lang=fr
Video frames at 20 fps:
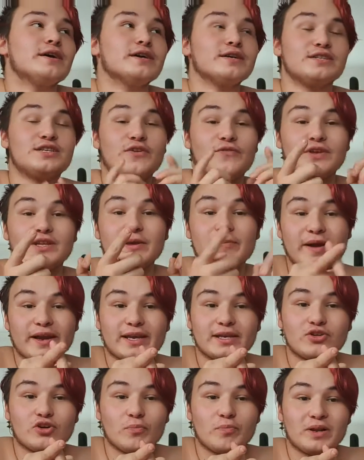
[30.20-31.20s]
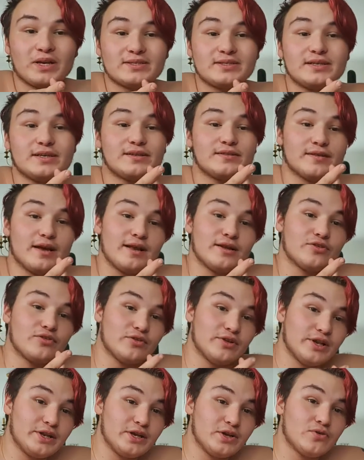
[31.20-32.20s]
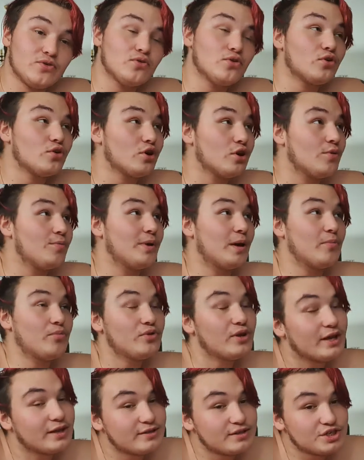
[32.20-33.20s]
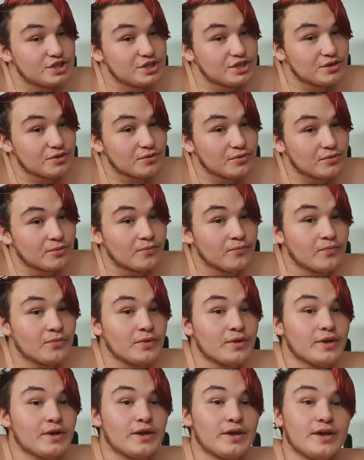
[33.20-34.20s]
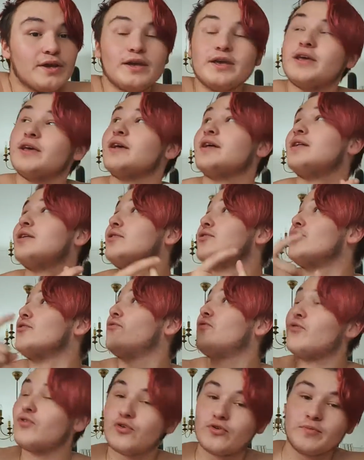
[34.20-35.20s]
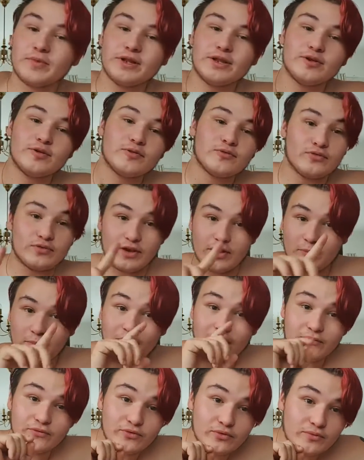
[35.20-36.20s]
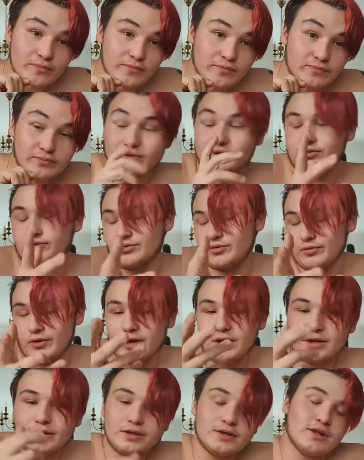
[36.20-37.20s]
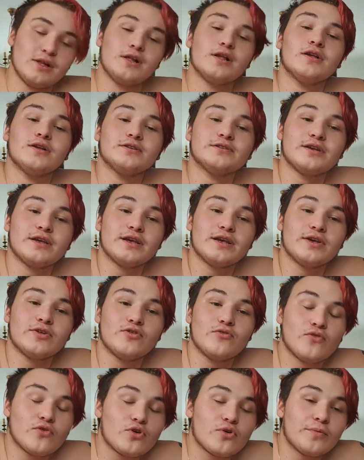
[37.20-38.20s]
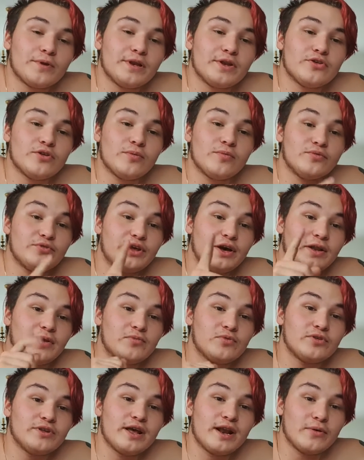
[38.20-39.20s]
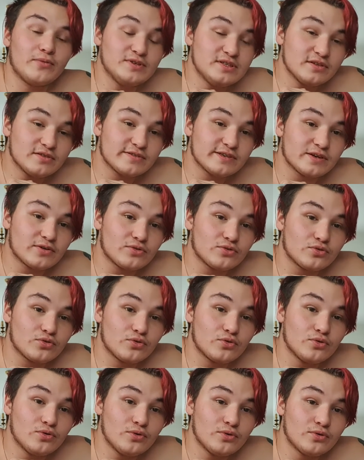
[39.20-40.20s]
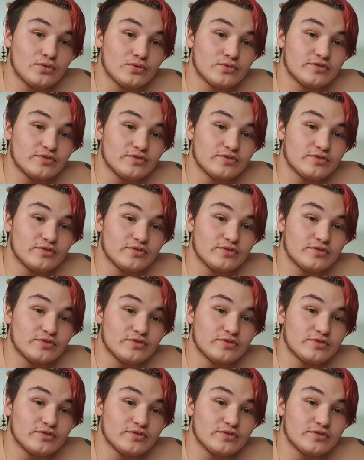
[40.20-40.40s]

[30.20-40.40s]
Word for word: J'ai fait des maquettes en plastique telles que les Lego, comme la Bugatti Chiron et le Faucon Millennium que vous n'avez pas vu. Parce que voilà, c'est le Faucon Millennium, le dernier modèle à 850 euros.